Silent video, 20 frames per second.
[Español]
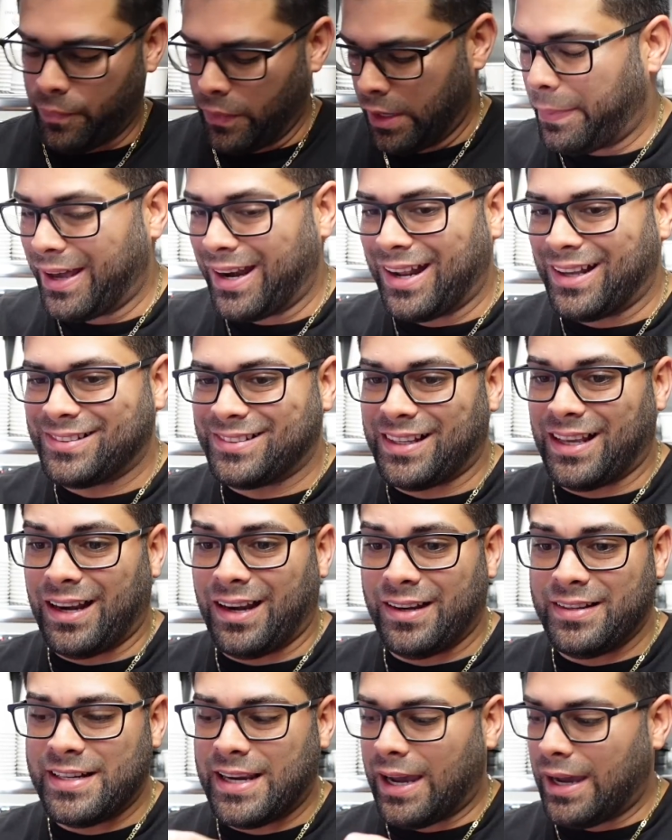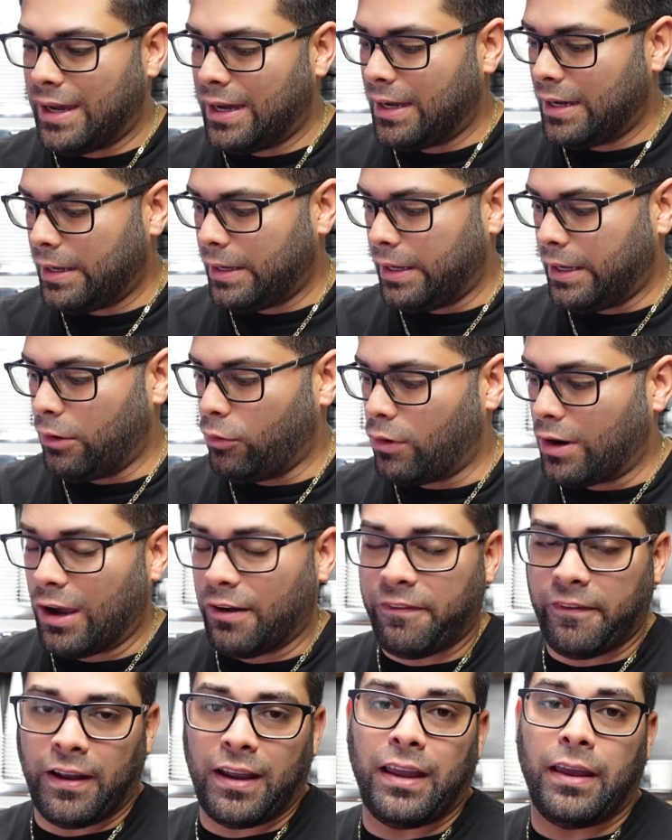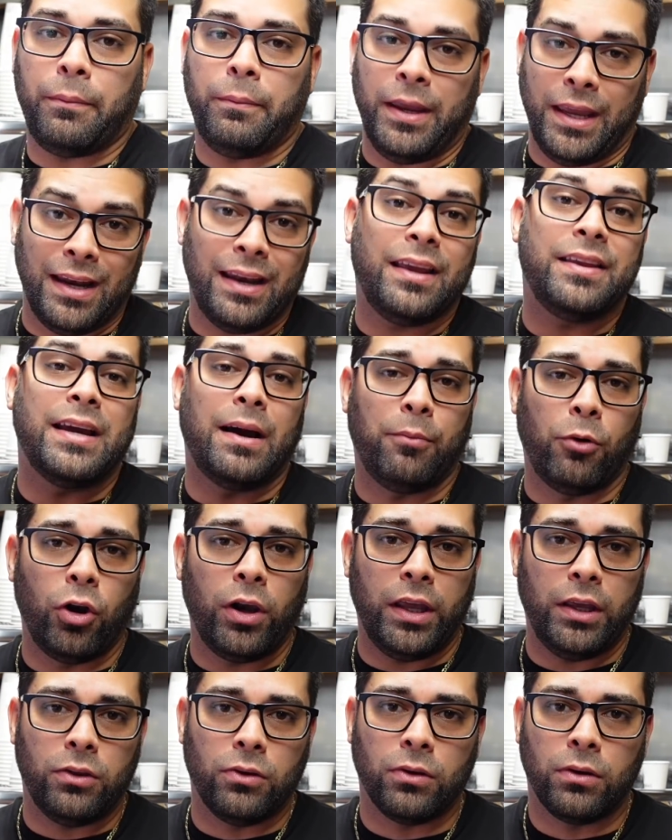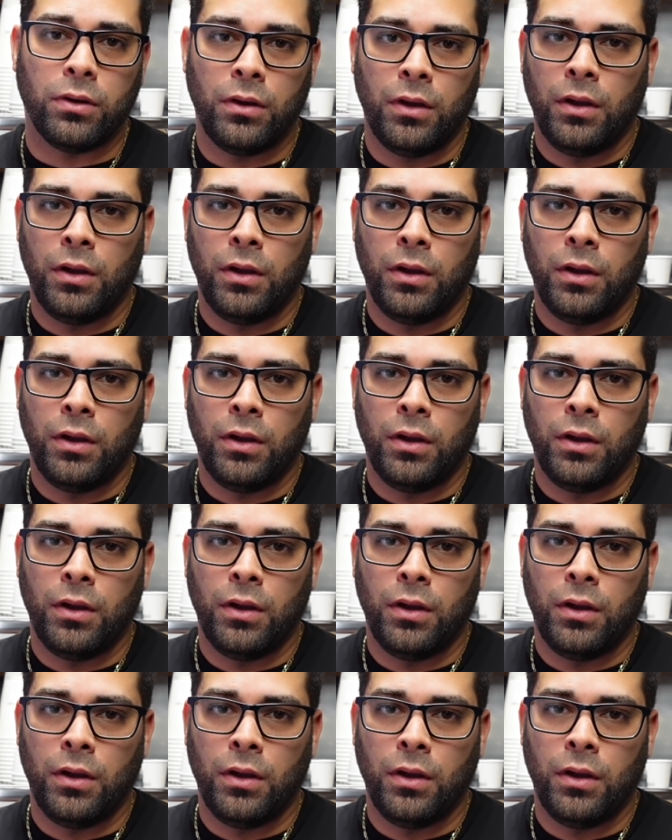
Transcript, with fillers: Para hacer ya eh, un café que viene ya molido,